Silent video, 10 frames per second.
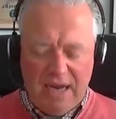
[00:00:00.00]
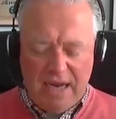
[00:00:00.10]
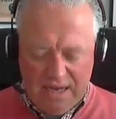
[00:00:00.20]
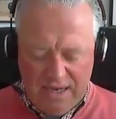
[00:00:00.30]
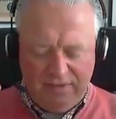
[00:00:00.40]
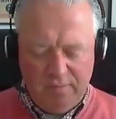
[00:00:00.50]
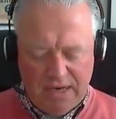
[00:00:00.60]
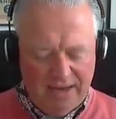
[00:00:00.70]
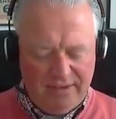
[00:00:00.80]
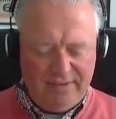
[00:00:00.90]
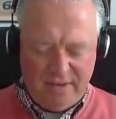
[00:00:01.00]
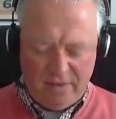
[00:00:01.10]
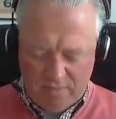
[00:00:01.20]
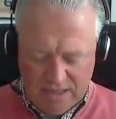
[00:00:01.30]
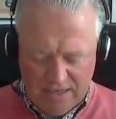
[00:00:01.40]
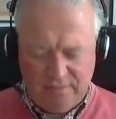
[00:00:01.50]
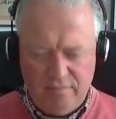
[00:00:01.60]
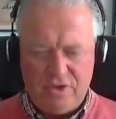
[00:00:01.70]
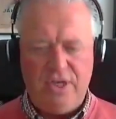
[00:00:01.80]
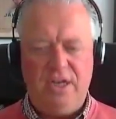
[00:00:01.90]
in diesem Geiste oder mit diesem
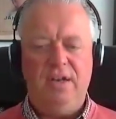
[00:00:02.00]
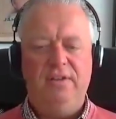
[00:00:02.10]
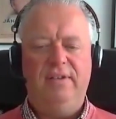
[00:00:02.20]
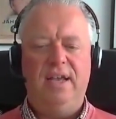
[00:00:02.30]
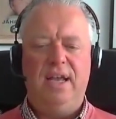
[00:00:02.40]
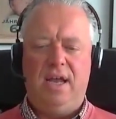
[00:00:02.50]
Verständnis